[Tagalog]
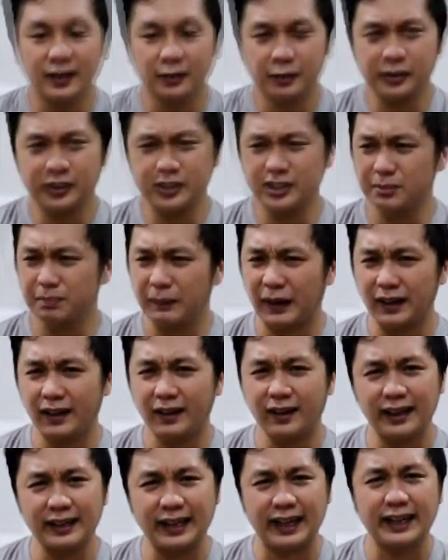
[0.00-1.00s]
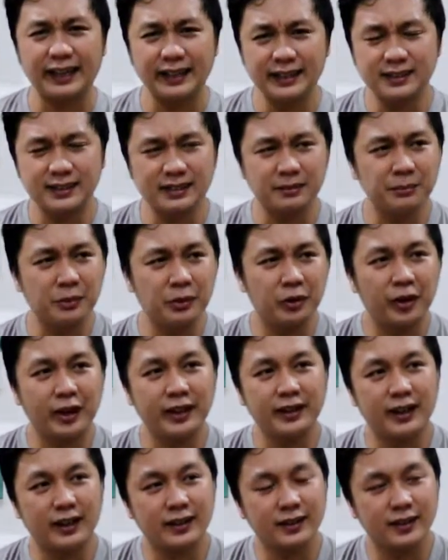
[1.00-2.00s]
Which is parang kagaya rin sa buhay
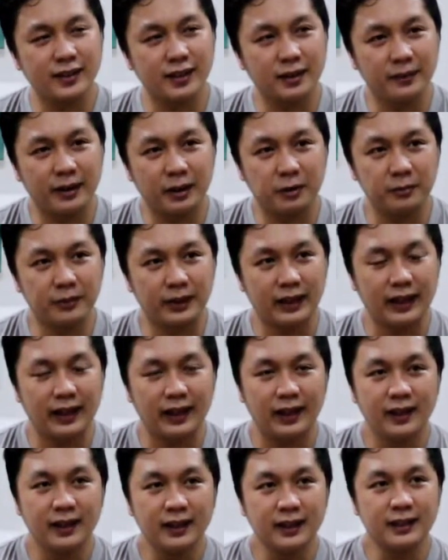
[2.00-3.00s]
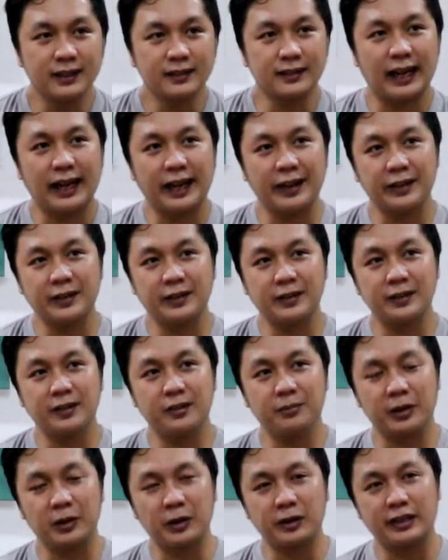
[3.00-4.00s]
natin, di ba? Kumbaga, tayo,
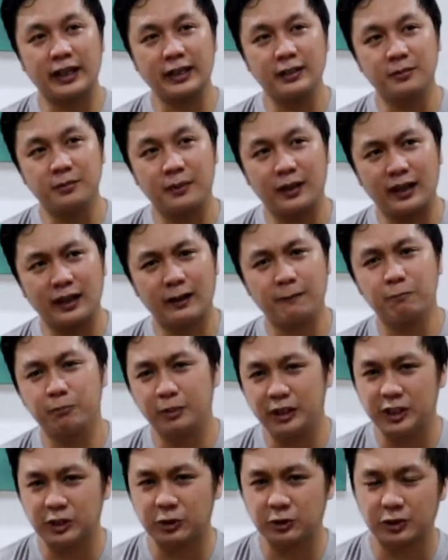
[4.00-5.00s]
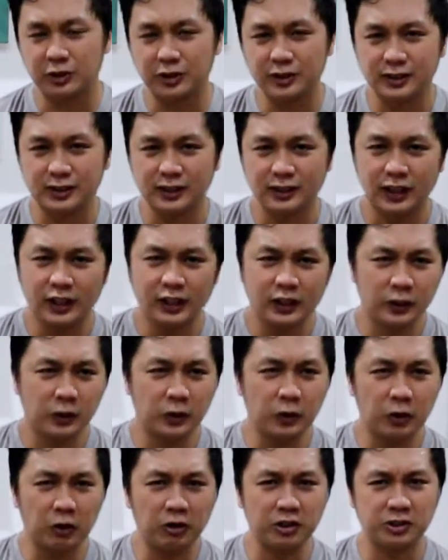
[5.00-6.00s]
meron tayong mga ambitions,
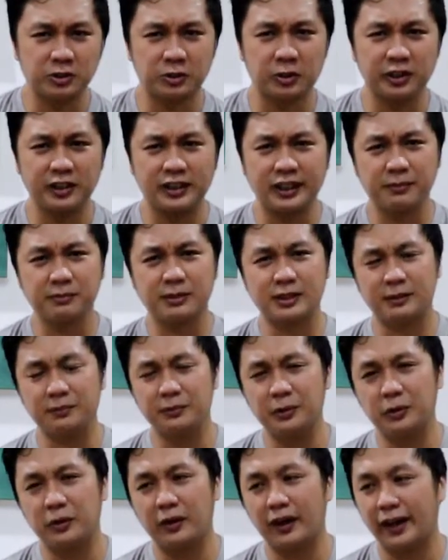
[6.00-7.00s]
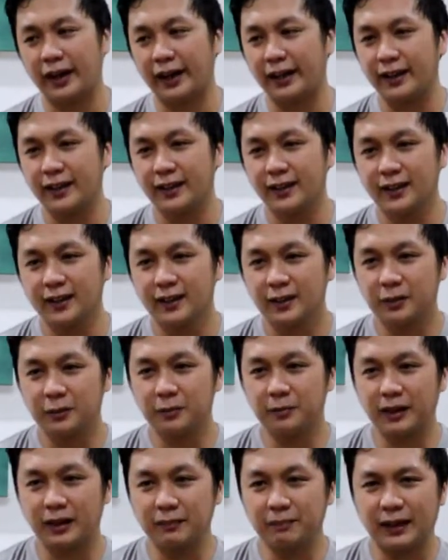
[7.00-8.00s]
goals, or dreams sa buhay.
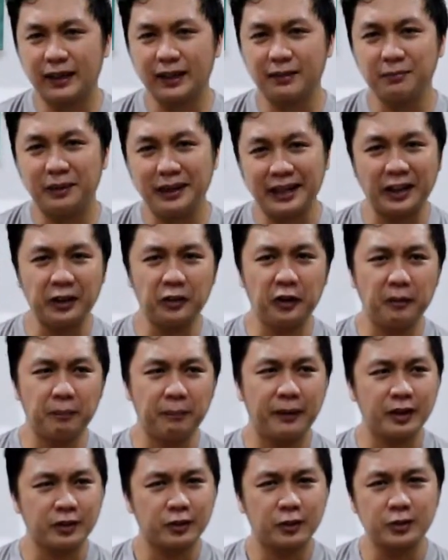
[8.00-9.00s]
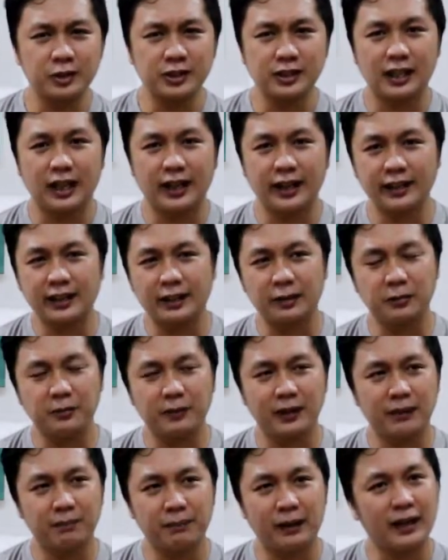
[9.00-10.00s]
Kumbaga, parang malaki yung effect nun sa akin. Eh.
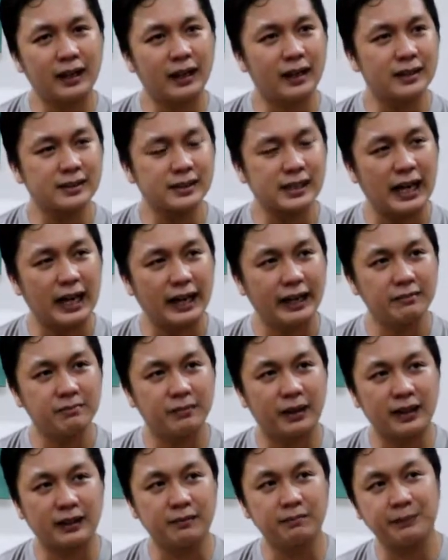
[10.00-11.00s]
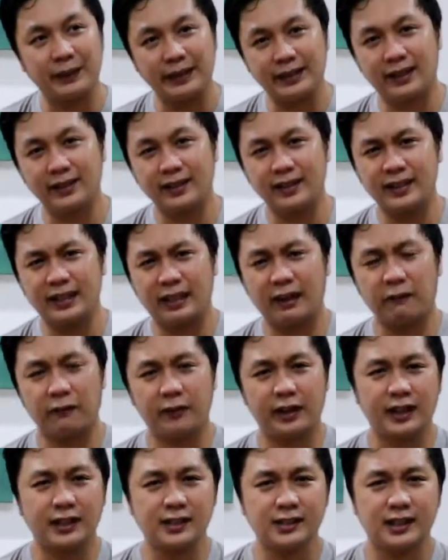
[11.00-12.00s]
Kumbaga, parang sa akin, parang pinaka naging
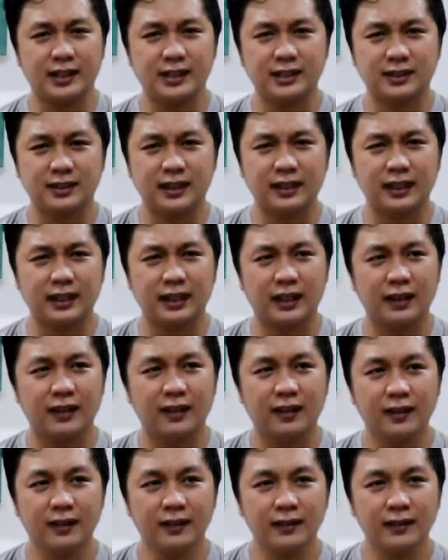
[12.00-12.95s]
effect niya is talagang